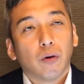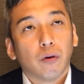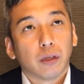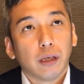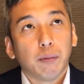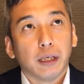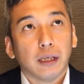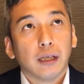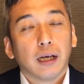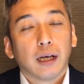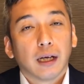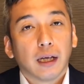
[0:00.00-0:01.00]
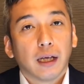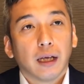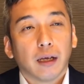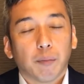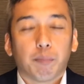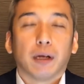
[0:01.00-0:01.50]
日々
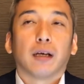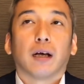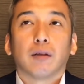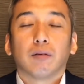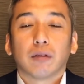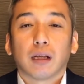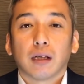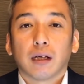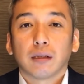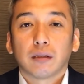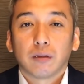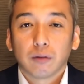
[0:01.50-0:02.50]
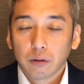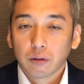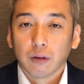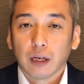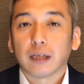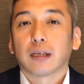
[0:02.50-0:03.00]
やっぱり波動だなっていうこ
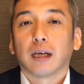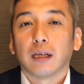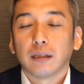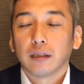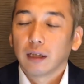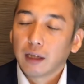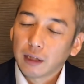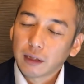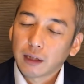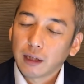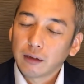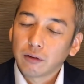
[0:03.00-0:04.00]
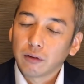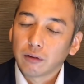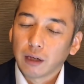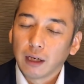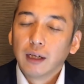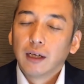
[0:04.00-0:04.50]
とを発見験という
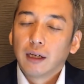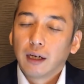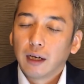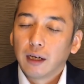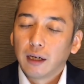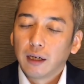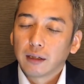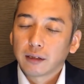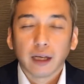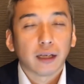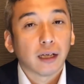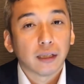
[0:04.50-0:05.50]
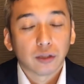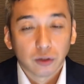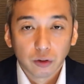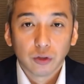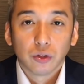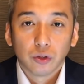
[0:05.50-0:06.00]
かあ体感
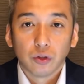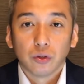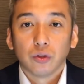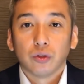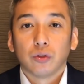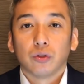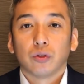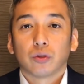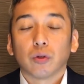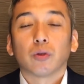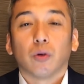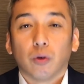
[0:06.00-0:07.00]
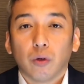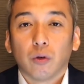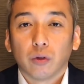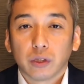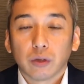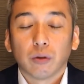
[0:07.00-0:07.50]
すること
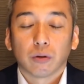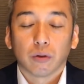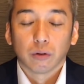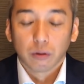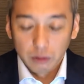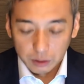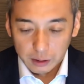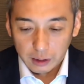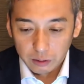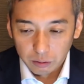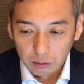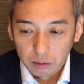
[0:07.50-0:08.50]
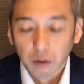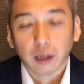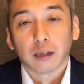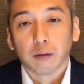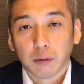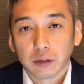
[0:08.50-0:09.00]
を仕事を通してずっと
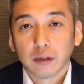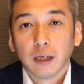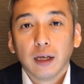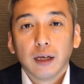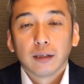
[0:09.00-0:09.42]
やってます。